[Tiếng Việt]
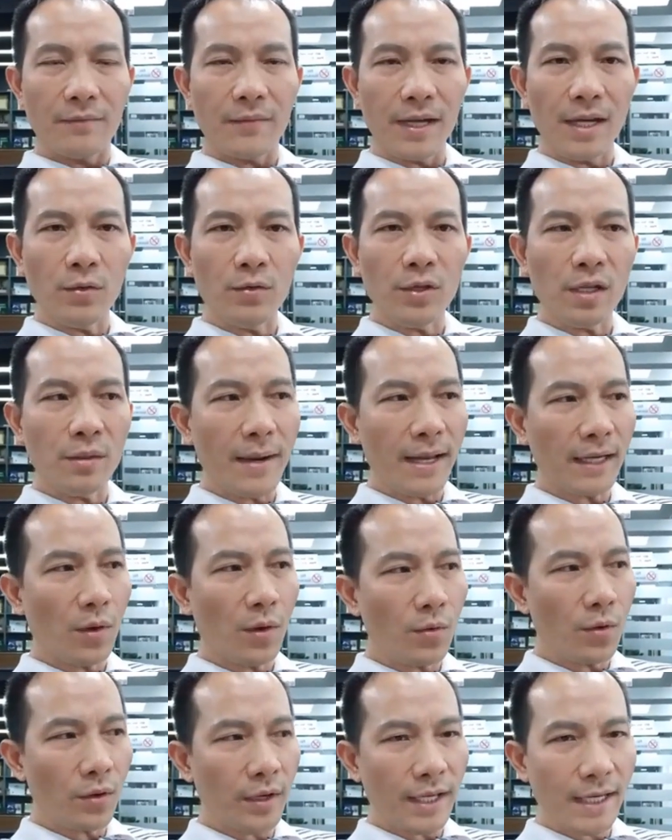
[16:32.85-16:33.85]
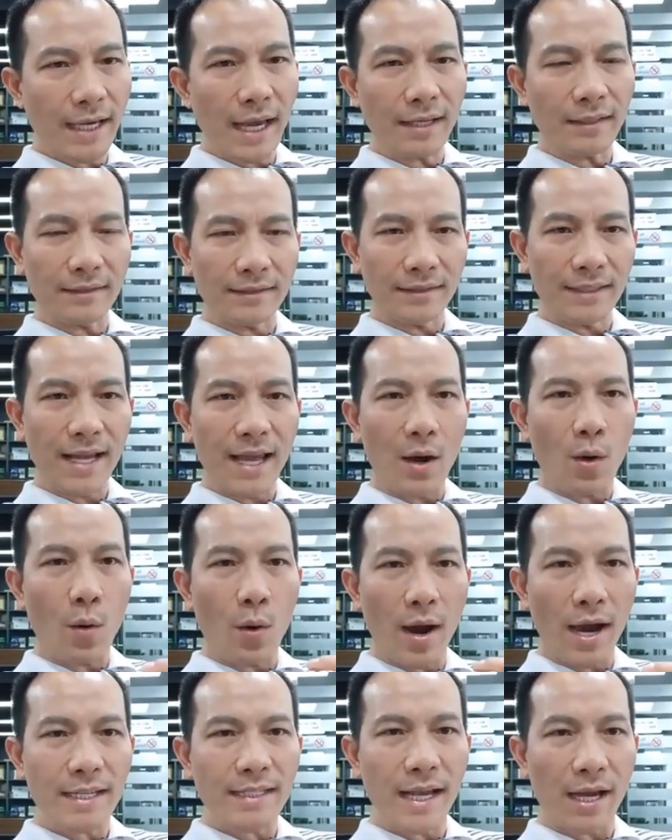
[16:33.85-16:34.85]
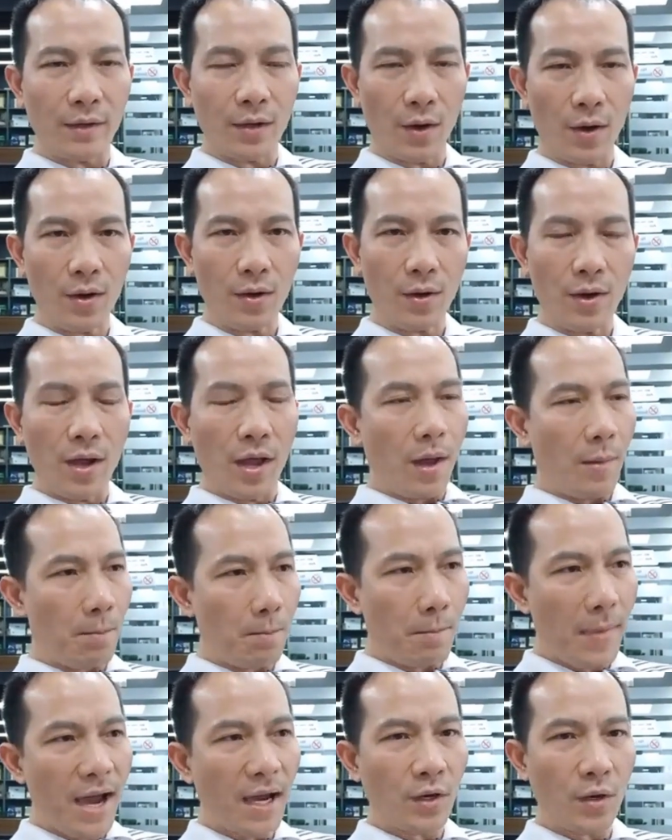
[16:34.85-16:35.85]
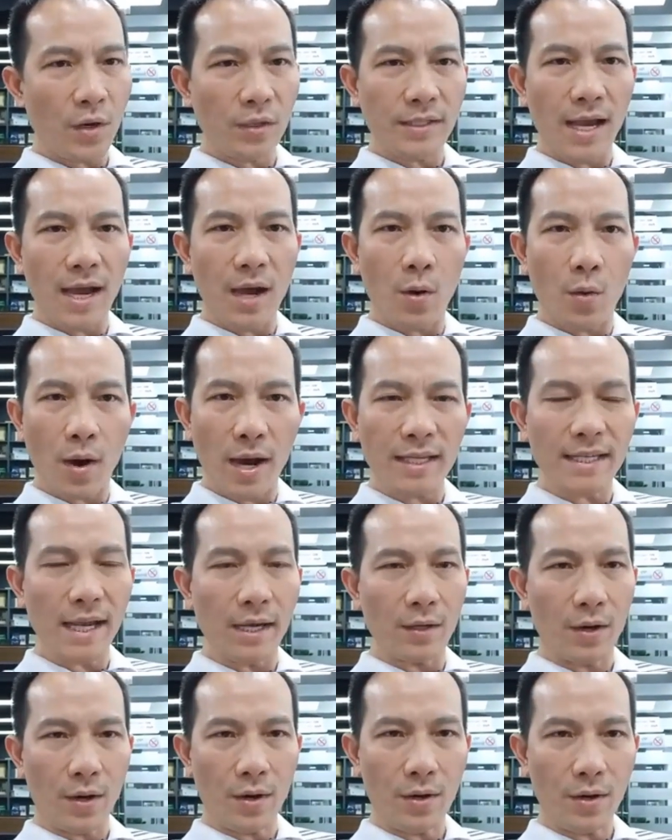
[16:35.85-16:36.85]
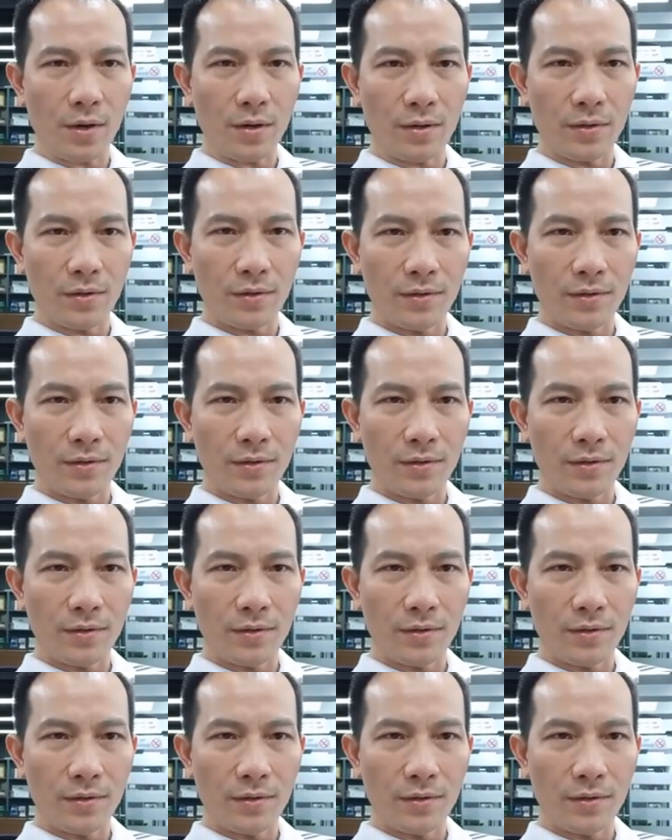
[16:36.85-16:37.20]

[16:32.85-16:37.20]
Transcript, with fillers: Và nếu như bạn không có cái cách để hóa giải nó, mang nó ra hóa giải nó,